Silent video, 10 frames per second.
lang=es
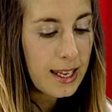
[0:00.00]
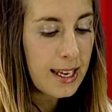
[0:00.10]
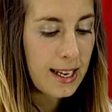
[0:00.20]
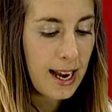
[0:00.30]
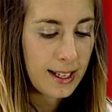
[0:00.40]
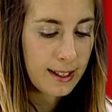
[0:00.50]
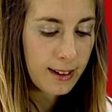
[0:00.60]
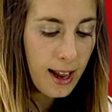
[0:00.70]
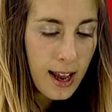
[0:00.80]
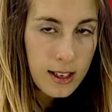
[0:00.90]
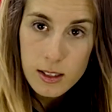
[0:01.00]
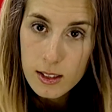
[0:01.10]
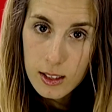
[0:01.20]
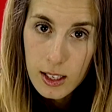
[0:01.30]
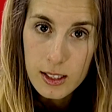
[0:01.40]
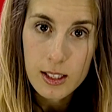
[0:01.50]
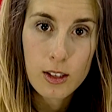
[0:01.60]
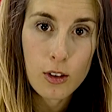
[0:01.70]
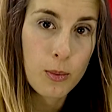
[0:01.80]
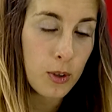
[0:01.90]
¿Y cantás?
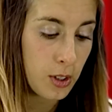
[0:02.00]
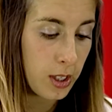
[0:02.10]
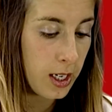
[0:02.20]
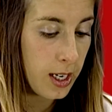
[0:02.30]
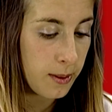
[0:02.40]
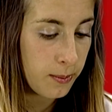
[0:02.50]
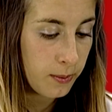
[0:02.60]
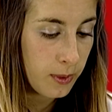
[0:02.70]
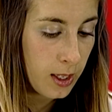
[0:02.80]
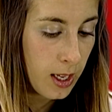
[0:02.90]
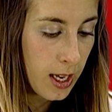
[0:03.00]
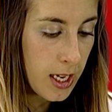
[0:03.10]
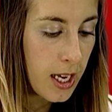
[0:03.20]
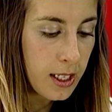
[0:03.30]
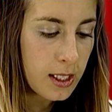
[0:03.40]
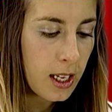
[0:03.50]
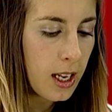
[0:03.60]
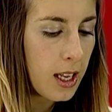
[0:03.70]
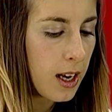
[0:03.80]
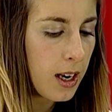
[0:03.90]
insistió Porcelia. Y
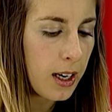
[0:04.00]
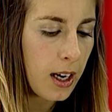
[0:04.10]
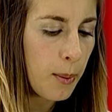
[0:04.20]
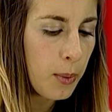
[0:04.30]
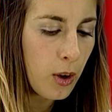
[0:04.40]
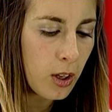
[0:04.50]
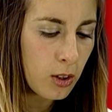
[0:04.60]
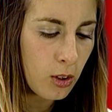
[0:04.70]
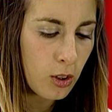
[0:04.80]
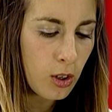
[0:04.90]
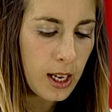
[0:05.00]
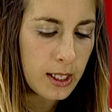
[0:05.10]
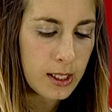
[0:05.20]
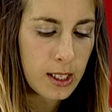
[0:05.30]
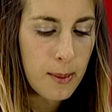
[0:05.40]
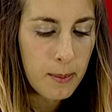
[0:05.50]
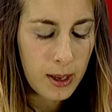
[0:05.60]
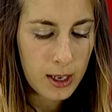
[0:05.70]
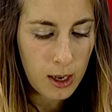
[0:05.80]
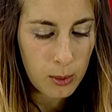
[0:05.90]
enseguida carraspeó y entonó la zamba
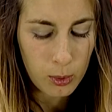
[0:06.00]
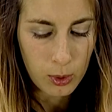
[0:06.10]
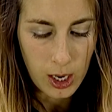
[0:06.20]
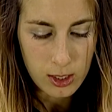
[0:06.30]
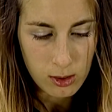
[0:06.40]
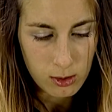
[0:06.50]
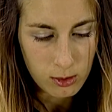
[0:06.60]
de las brujas.